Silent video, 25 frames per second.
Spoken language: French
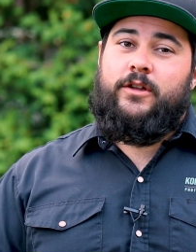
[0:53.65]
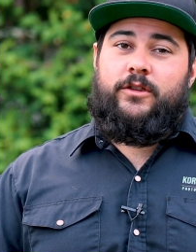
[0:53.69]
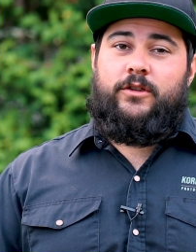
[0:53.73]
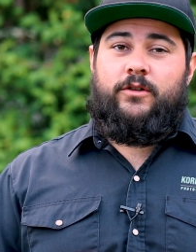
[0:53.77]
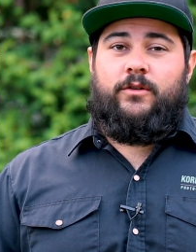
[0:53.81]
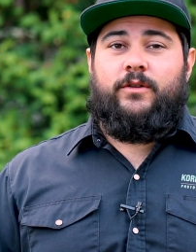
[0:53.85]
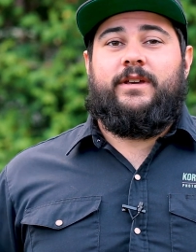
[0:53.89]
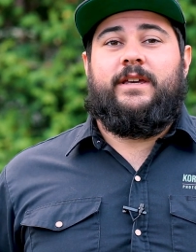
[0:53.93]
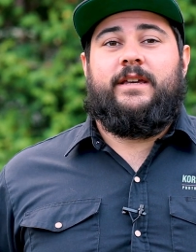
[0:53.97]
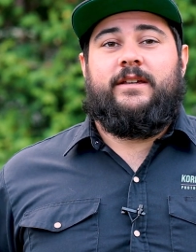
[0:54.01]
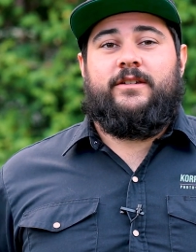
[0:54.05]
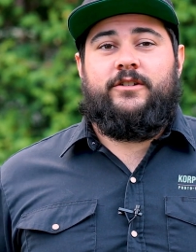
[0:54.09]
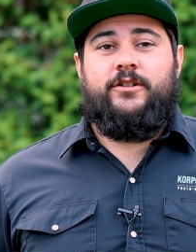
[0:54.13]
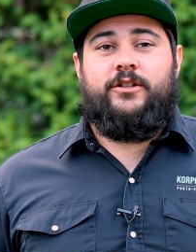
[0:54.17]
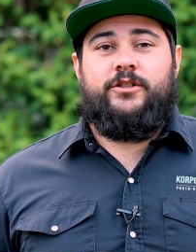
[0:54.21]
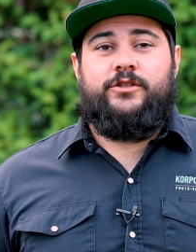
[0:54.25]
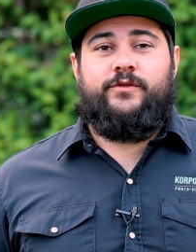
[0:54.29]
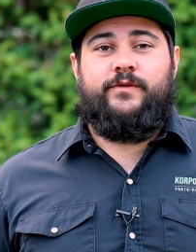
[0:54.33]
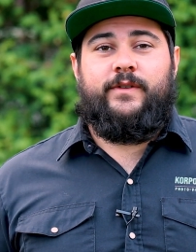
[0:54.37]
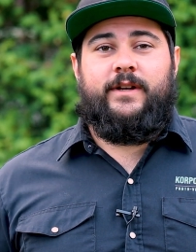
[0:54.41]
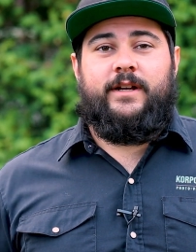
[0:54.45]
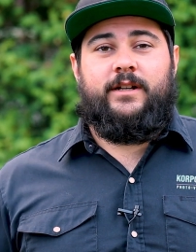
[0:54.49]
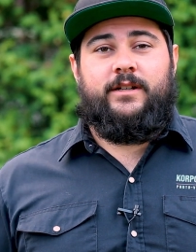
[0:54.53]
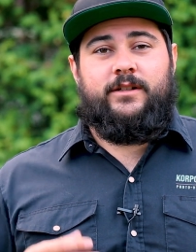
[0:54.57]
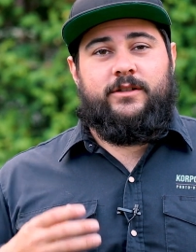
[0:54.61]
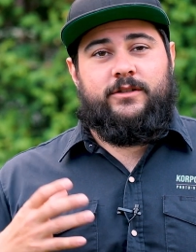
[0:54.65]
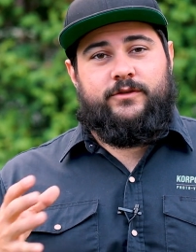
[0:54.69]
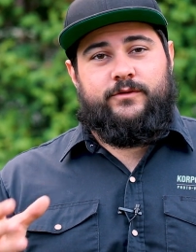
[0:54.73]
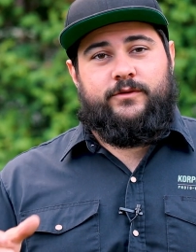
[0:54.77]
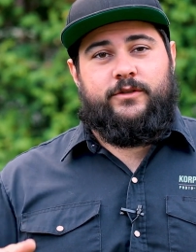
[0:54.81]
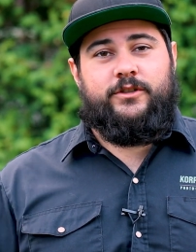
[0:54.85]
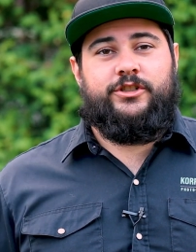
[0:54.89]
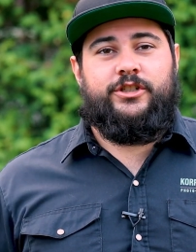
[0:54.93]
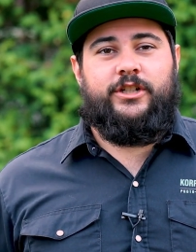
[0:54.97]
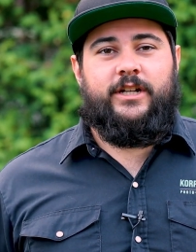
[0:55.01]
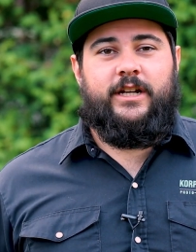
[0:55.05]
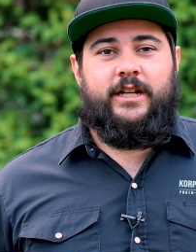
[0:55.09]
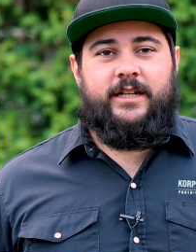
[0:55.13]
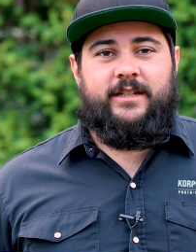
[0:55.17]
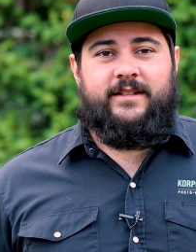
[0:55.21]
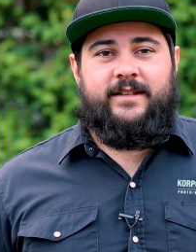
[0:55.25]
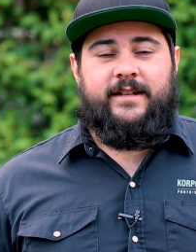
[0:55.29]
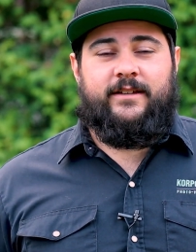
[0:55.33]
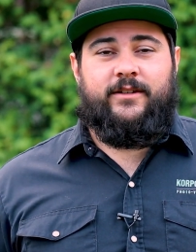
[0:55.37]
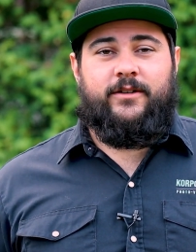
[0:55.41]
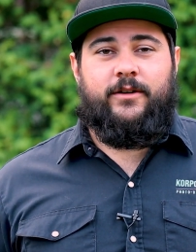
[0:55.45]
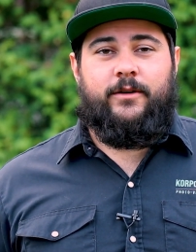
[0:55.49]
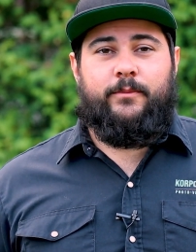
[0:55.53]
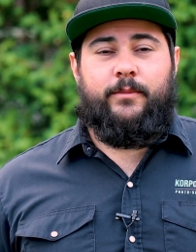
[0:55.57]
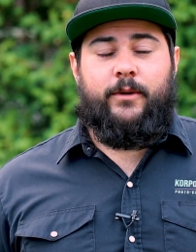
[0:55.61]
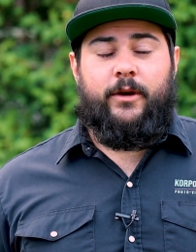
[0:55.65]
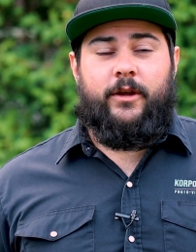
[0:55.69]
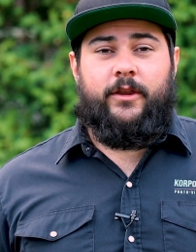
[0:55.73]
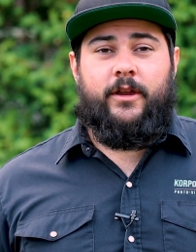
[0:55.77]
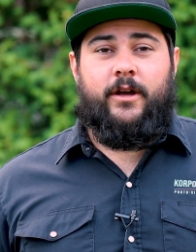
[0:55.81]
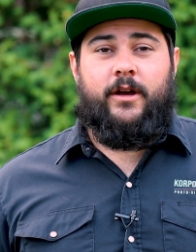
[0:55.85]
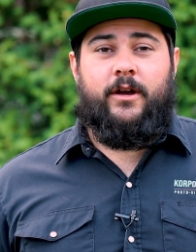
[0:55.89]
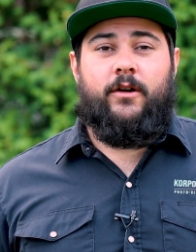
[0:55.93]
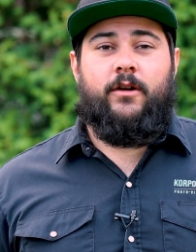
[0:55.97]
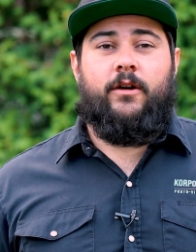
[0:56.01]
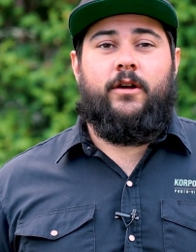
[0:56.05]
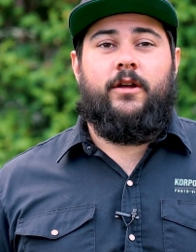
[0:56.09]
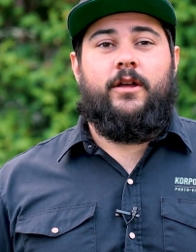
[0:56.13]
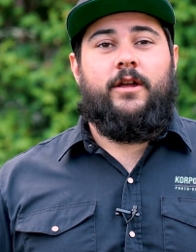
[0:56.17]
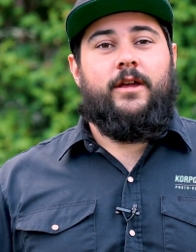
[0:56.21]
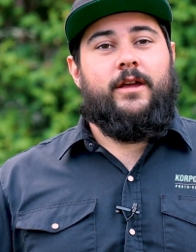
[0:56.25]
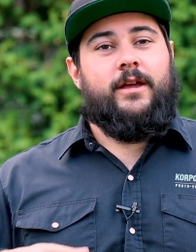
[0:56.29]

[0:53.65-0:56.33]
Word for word: Donc, qu'est-ce que je fais? Je vais chez les entrepreneurs,